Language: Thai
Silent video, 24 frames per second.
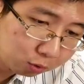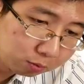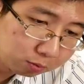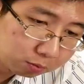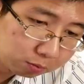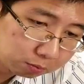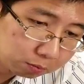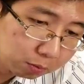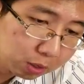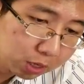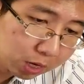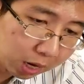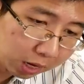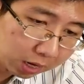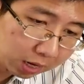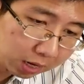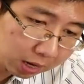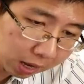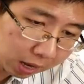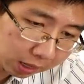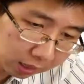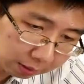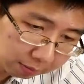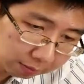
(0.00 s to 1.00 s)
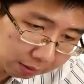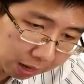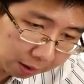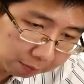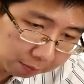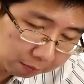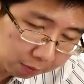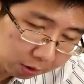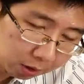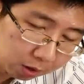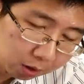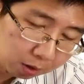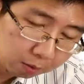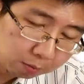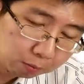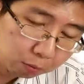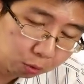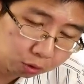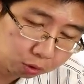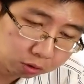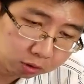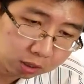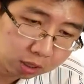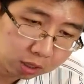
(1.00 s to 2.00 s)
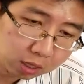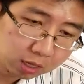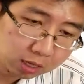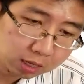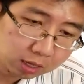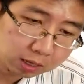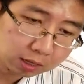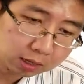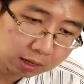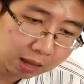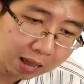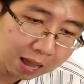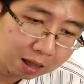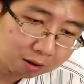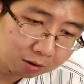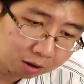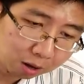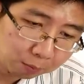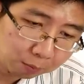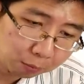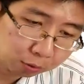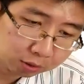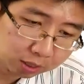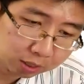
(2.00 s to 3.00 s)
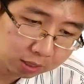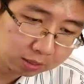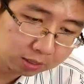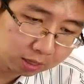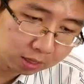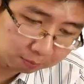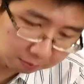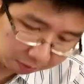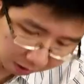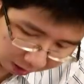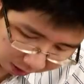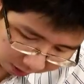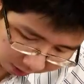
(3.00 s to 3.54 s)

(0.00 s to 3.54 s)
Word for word: เบื่อเลยแหละสำหรับบทที่ 9 กับบทที่ 10อะ